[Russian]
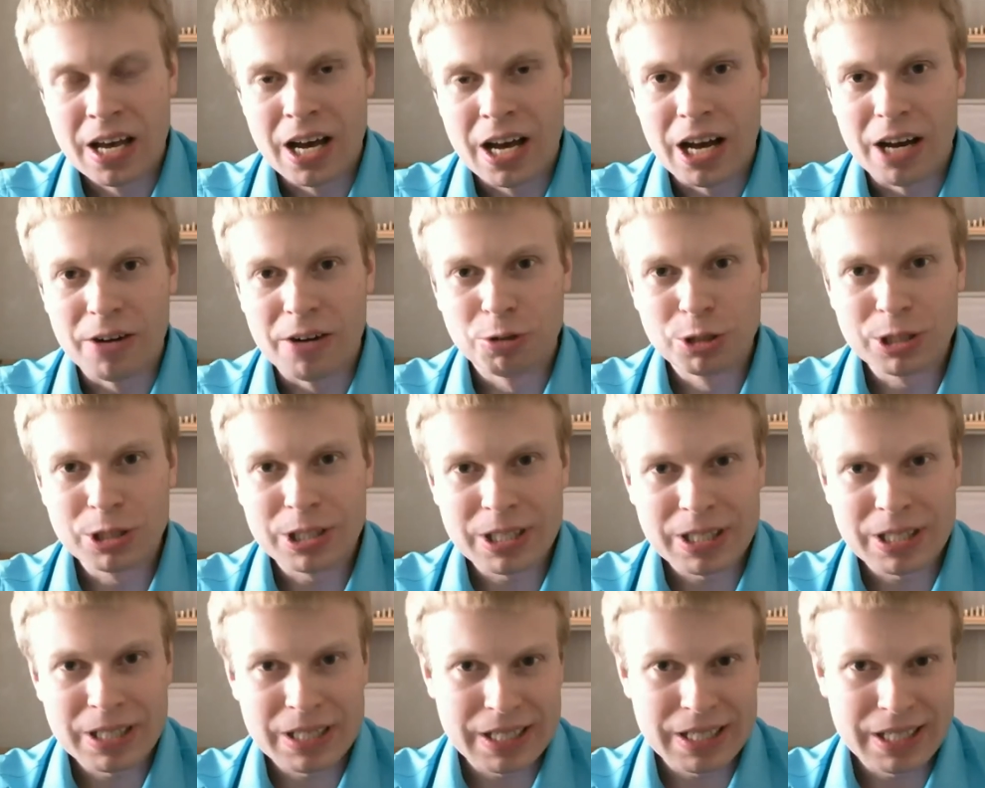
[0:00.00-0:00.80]
А вот
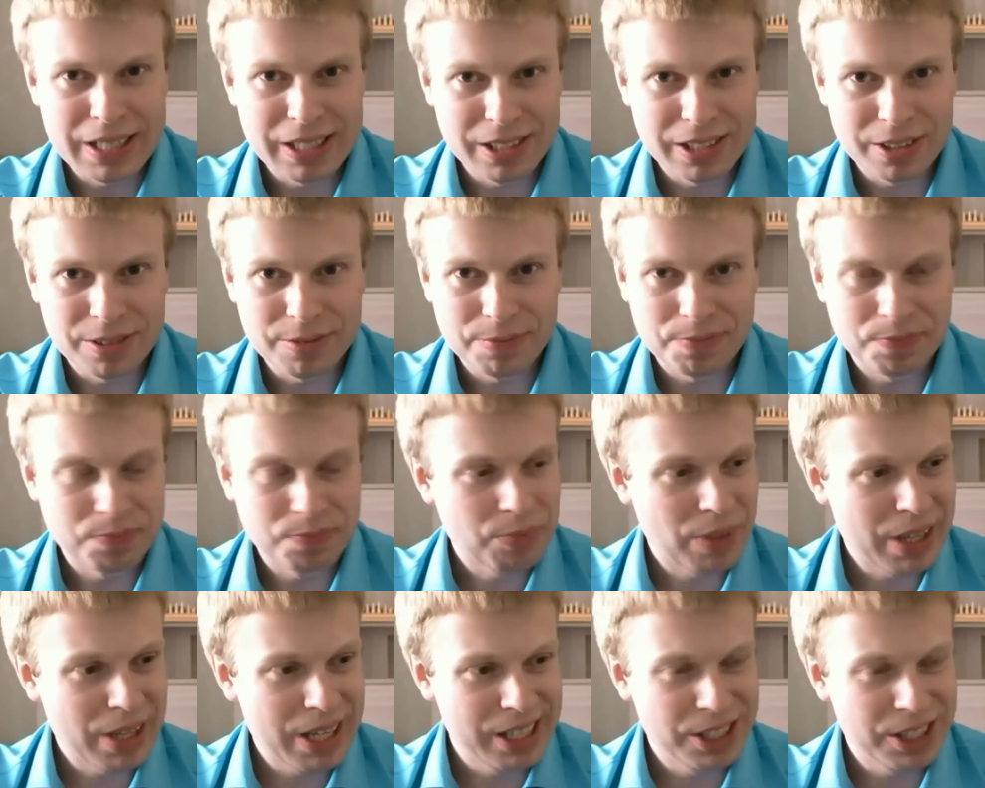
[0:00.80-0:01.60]
э,
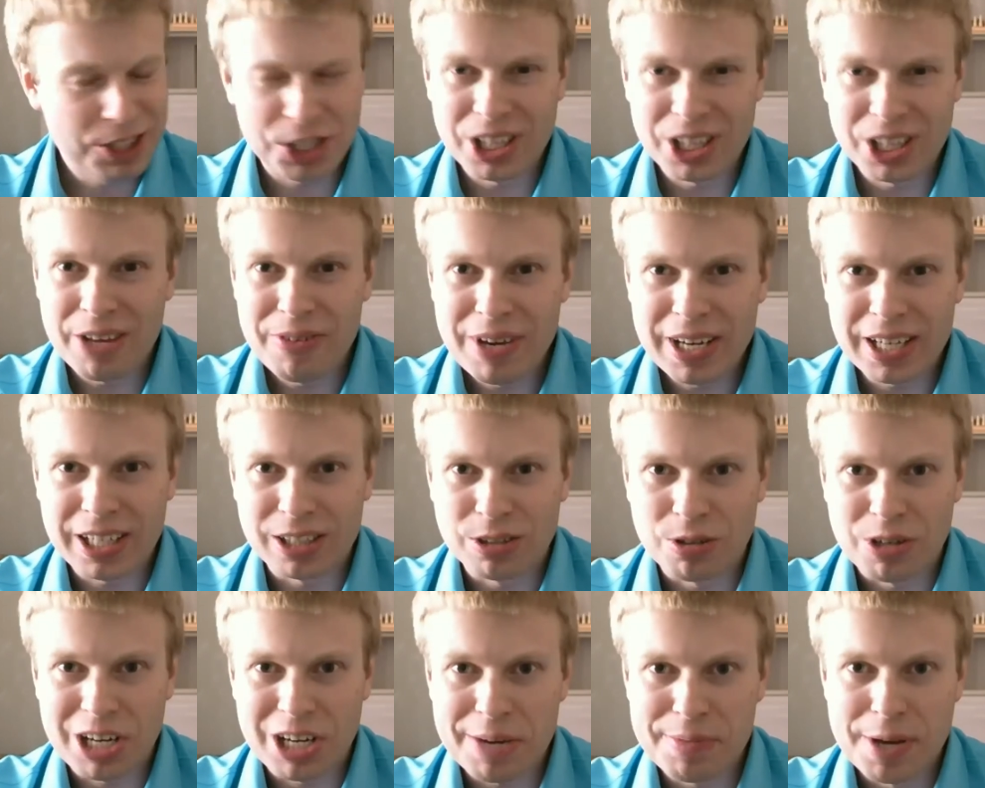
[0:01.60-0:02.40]
э, человек,
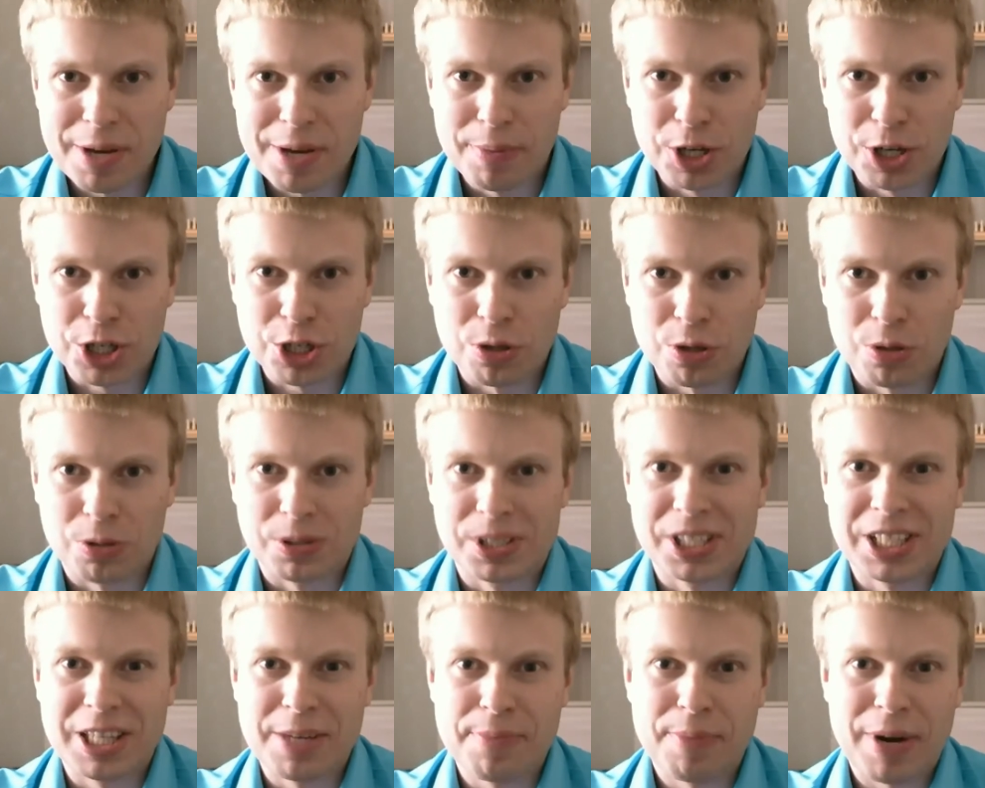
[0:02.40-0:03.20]
который ко мне пришел с
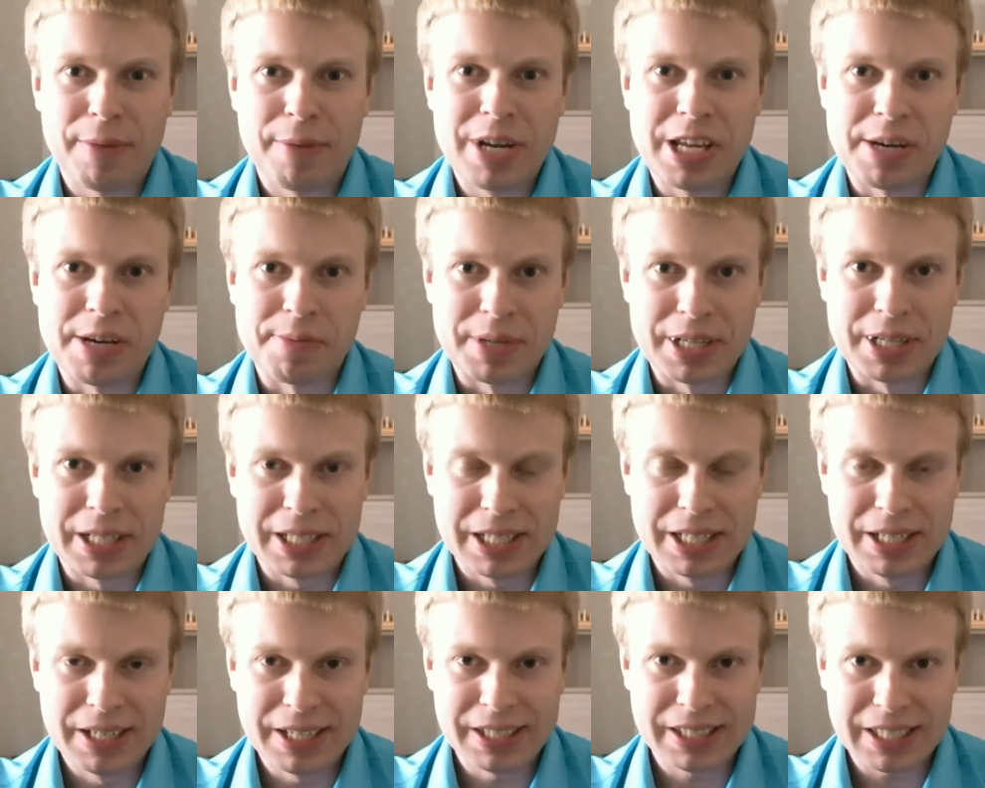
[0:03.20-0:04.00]
этой проблемой,
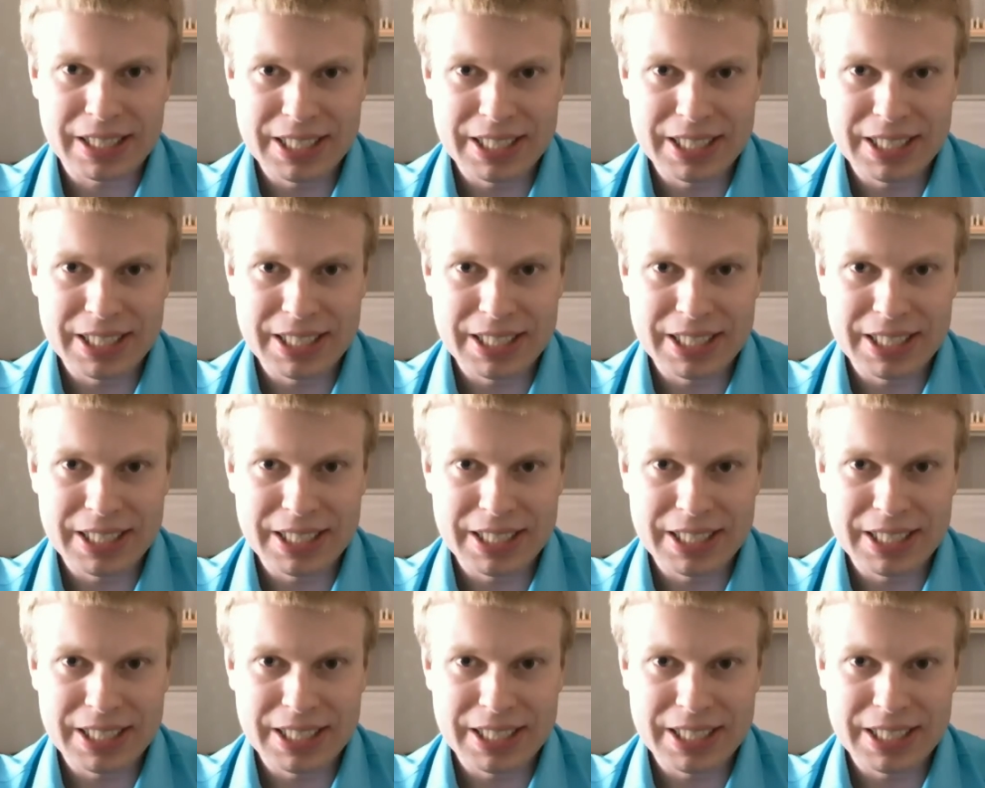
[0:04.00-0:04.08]
говорит,